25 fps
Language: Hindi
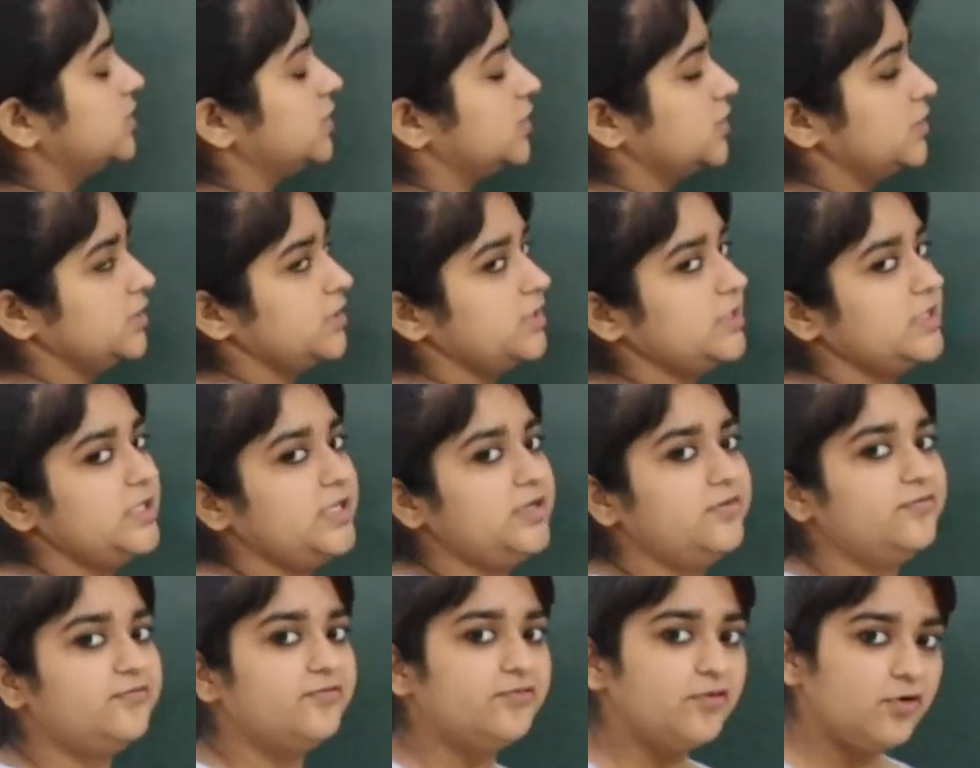
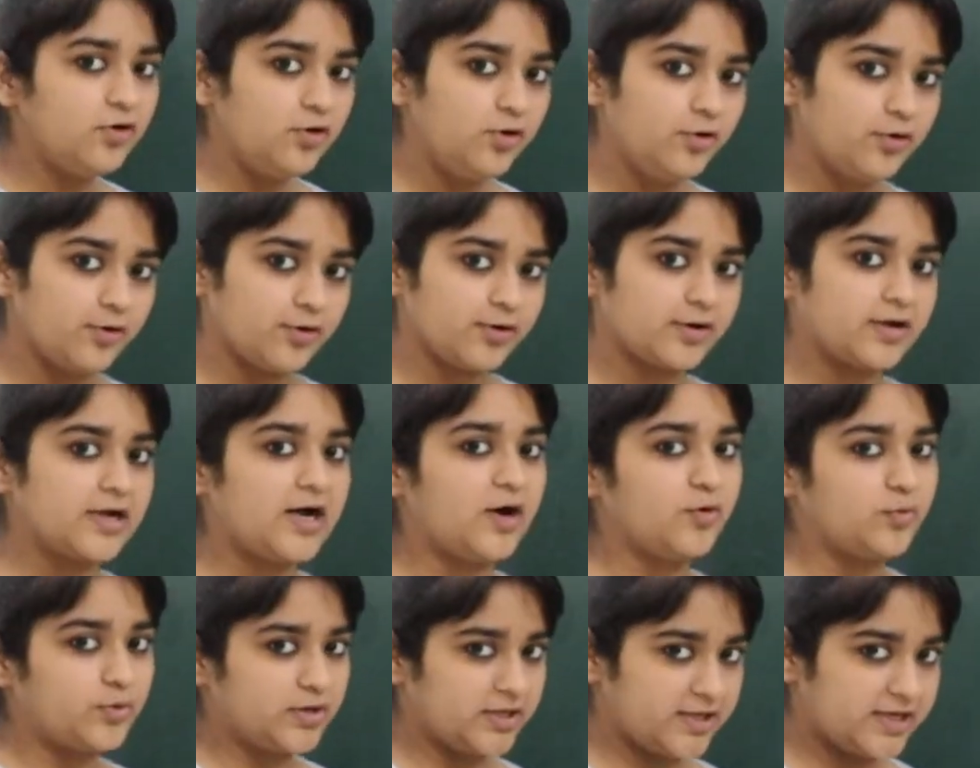थर्टी फोर
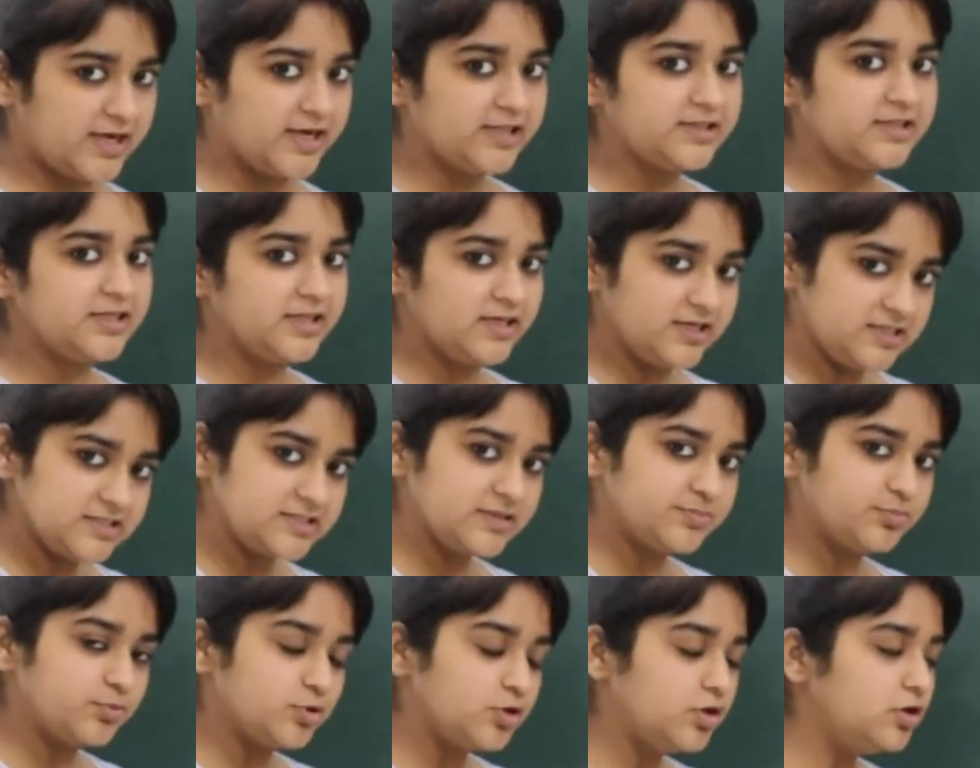काउंटिंग आती है ना
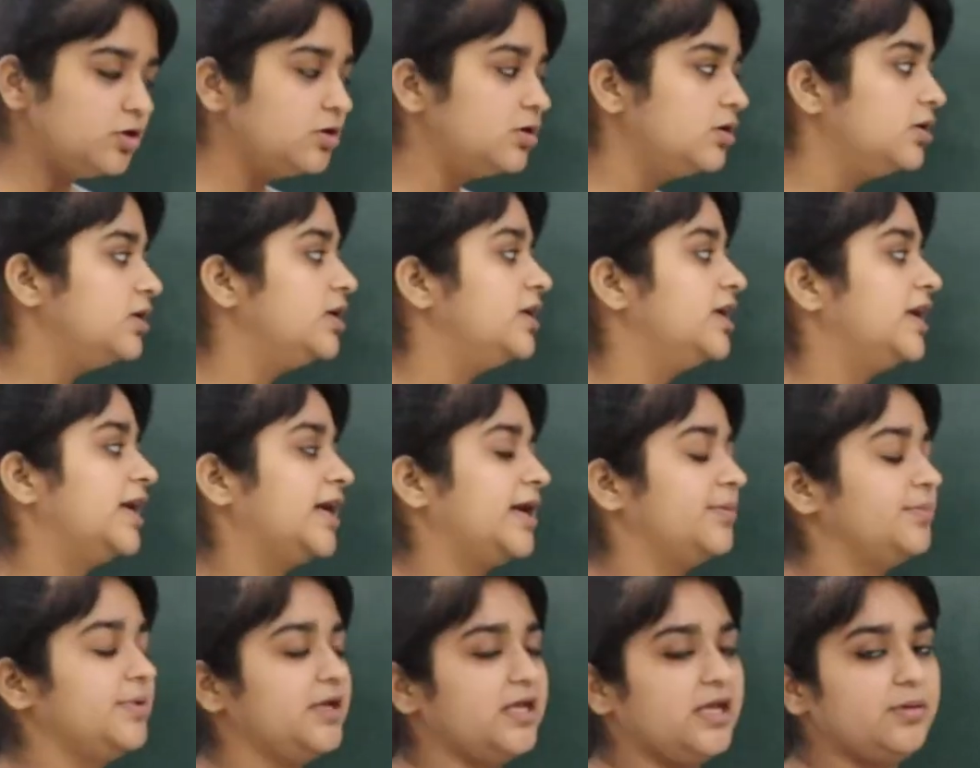सबको
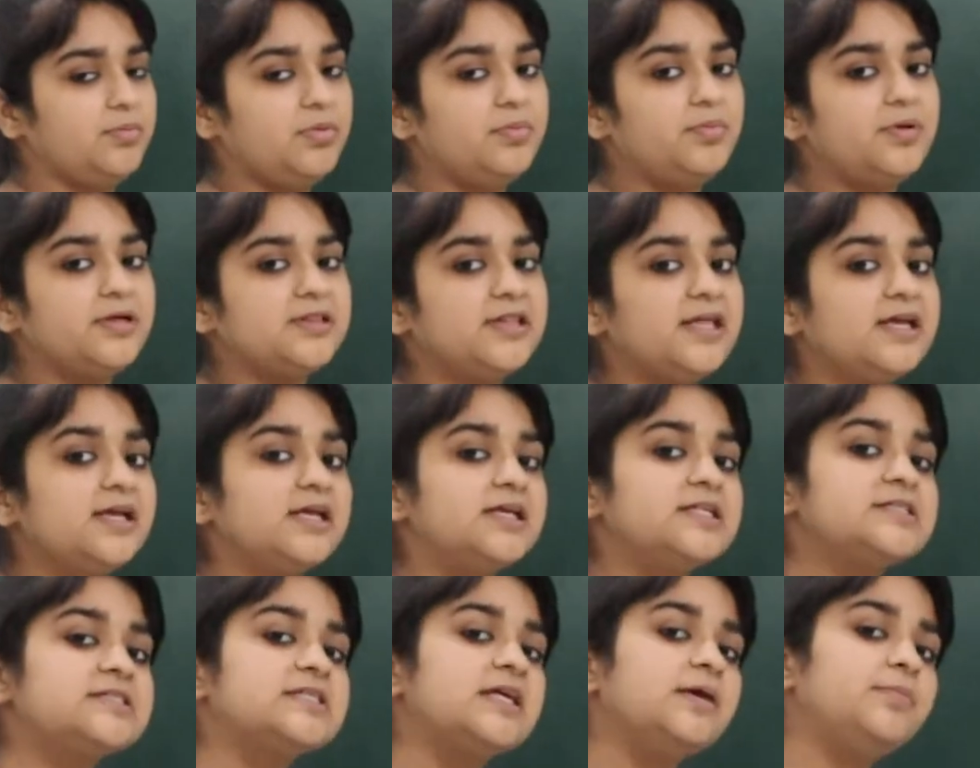हमें ये भी पता है
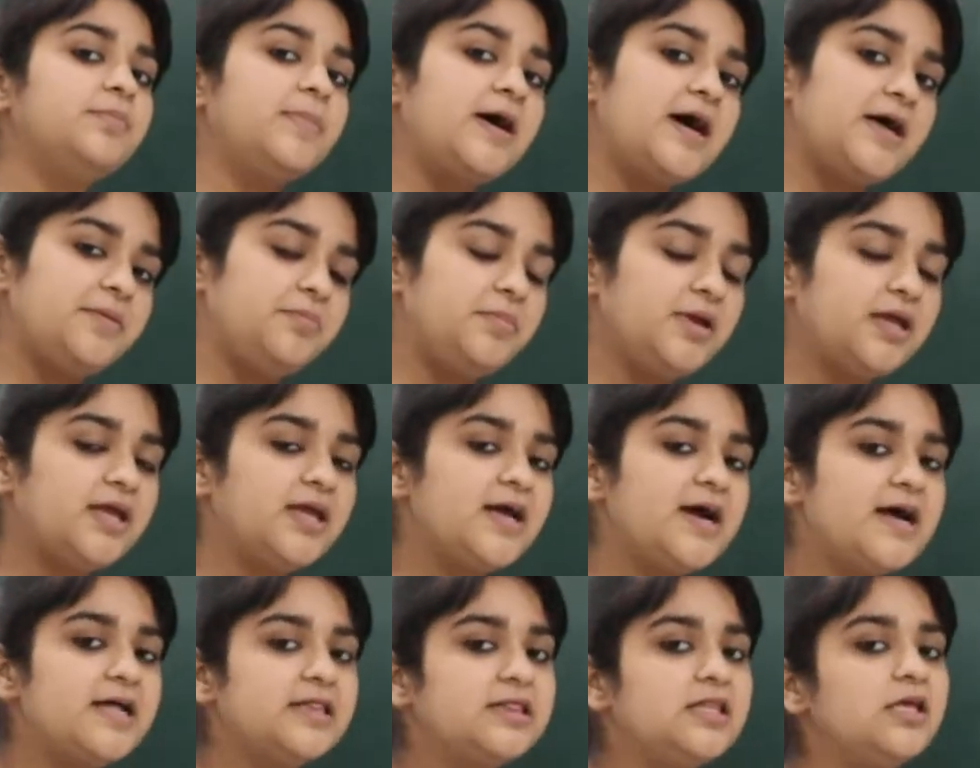कि इसके बाद में
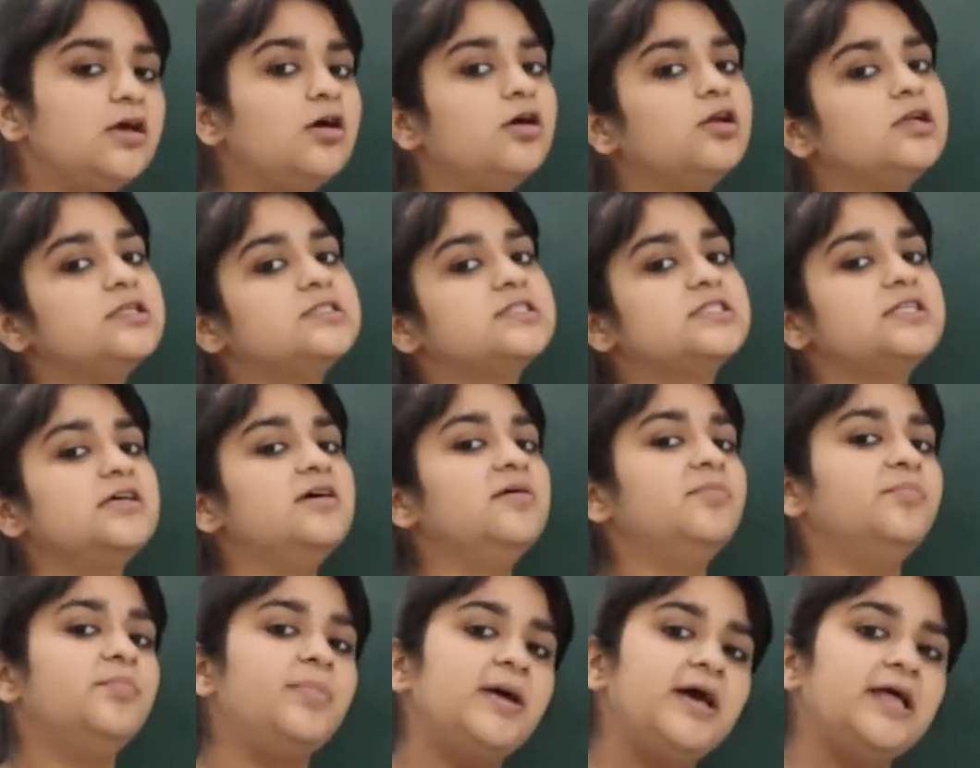क्या आता है और
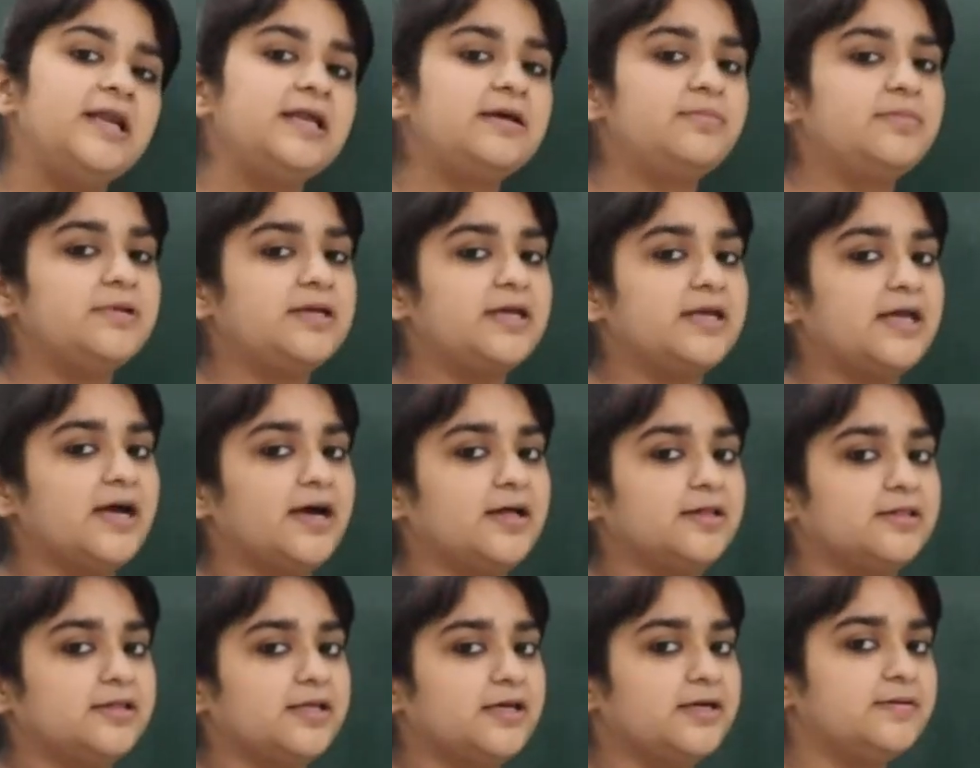इससे पहले भी
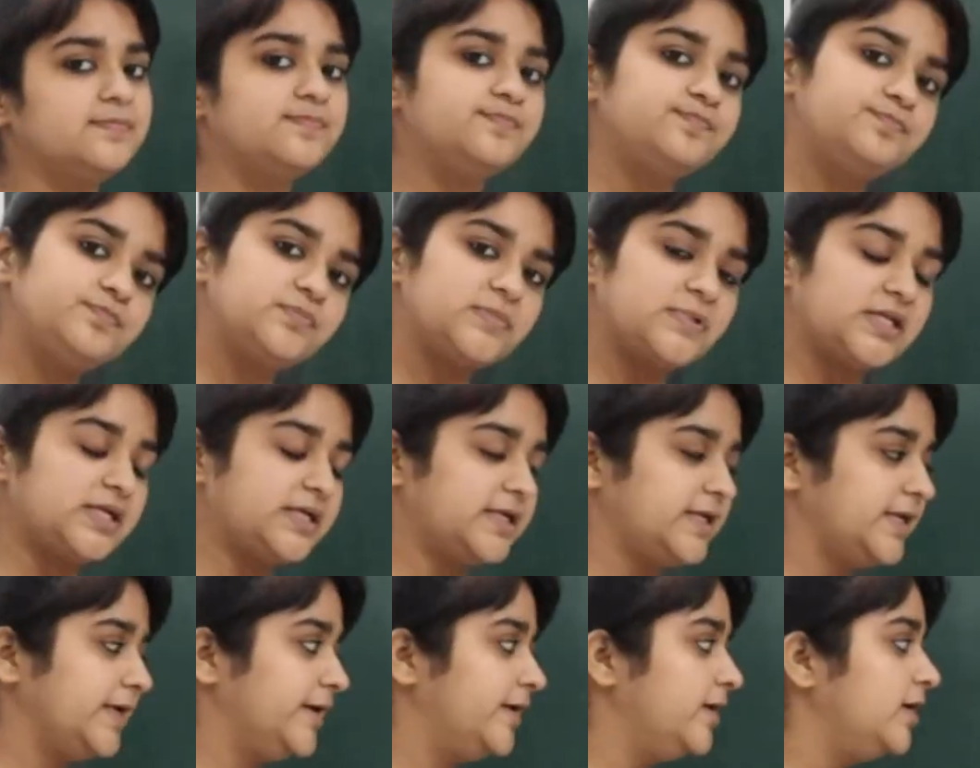क्या आता है
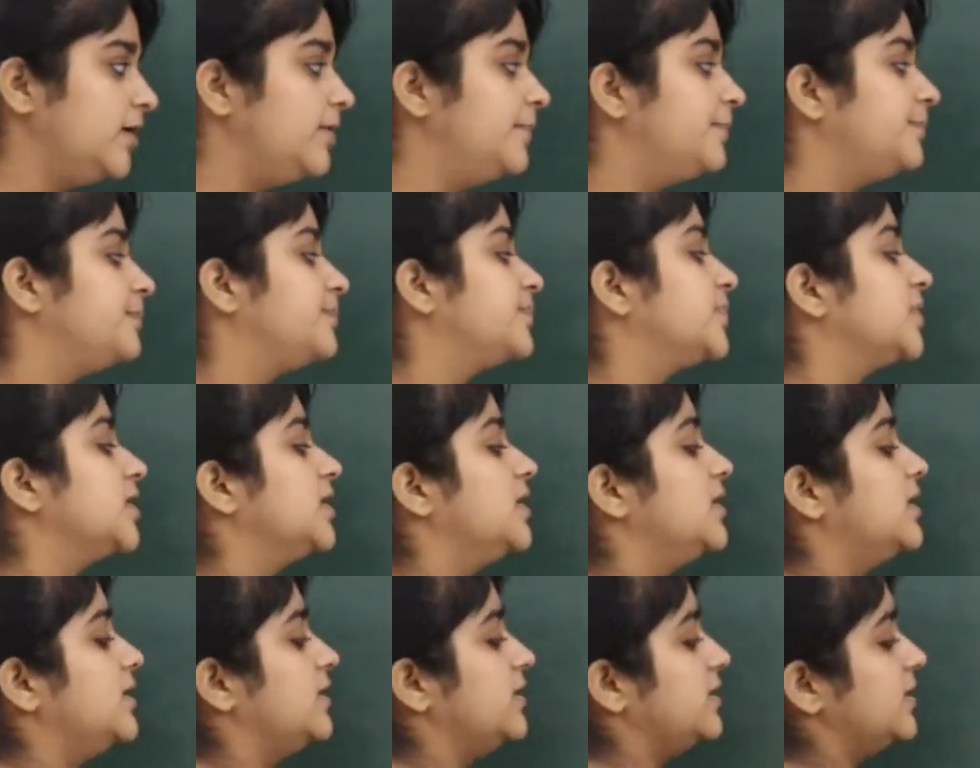क्लियर
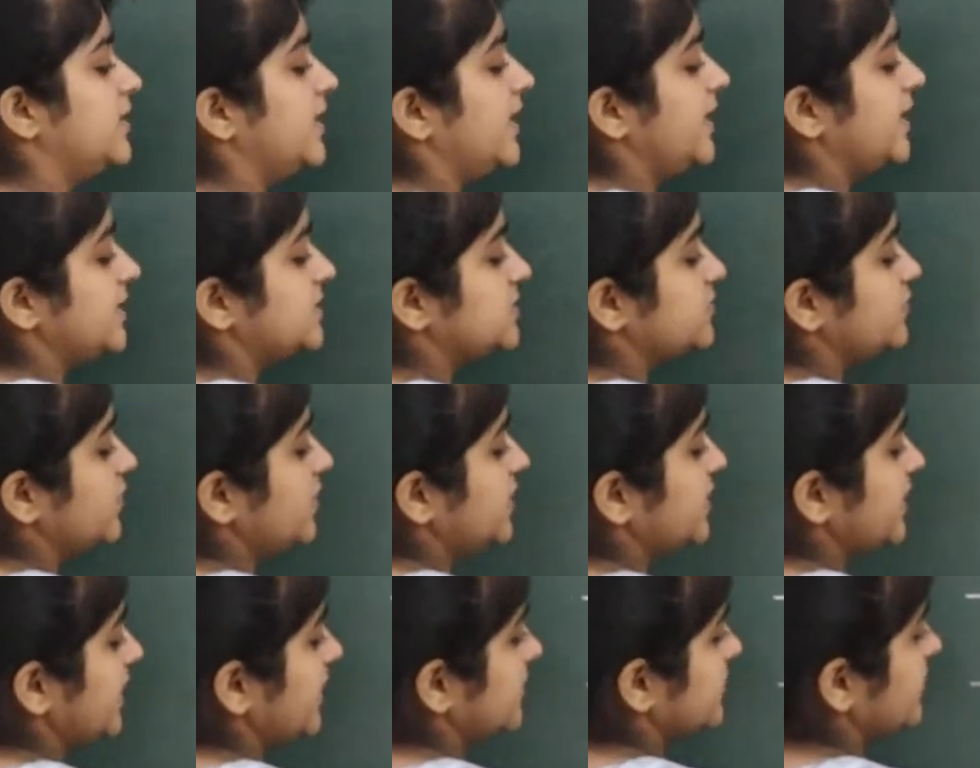नेक्स्ट
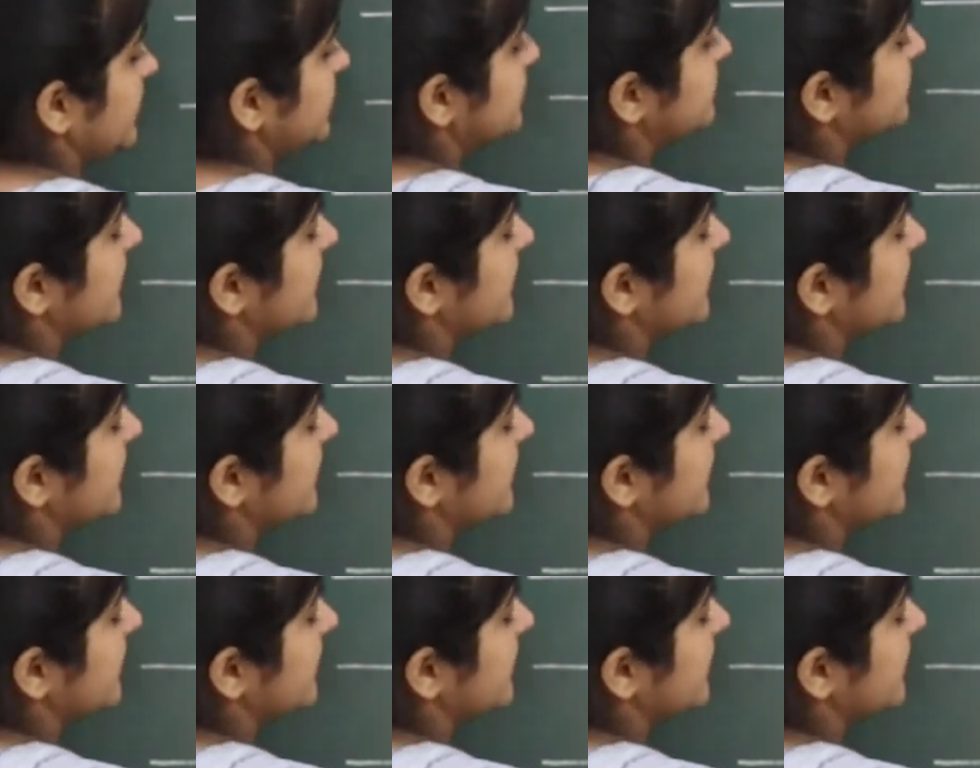विल टेक द